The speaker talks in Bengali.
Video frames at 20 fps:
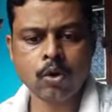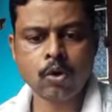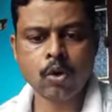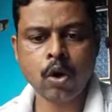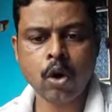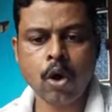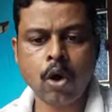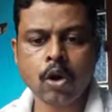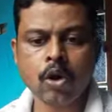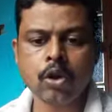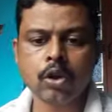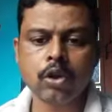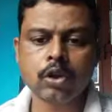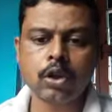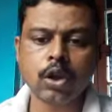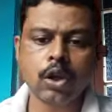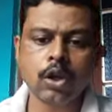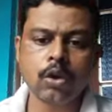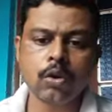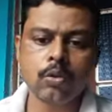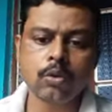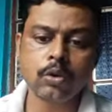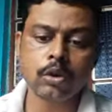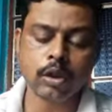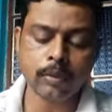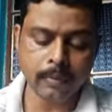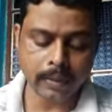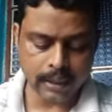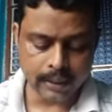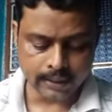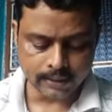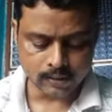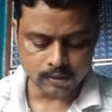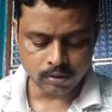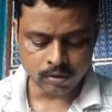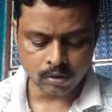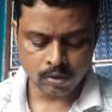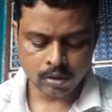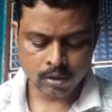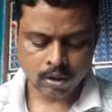দড় দড় উদ্বেলিত
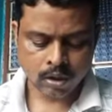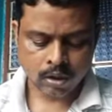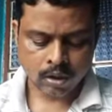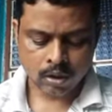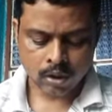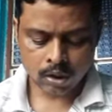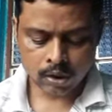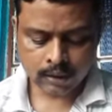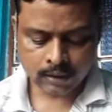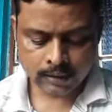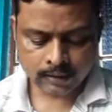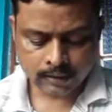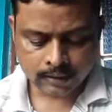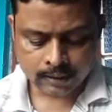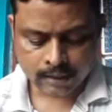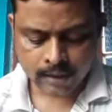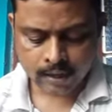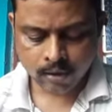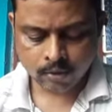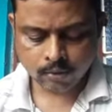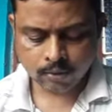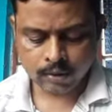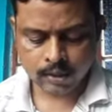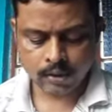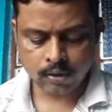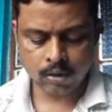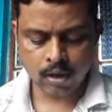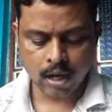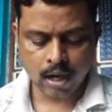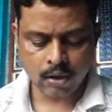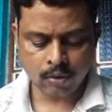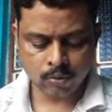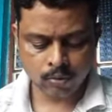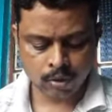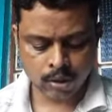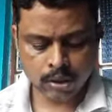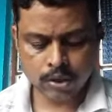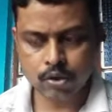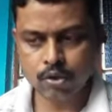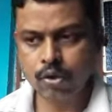অর্থাৎ তারা অত্যন্ত
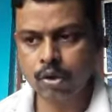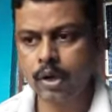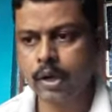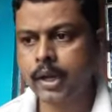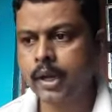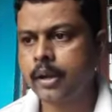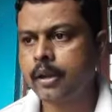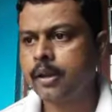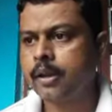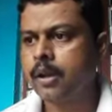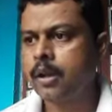আনন্দের সঙ্গে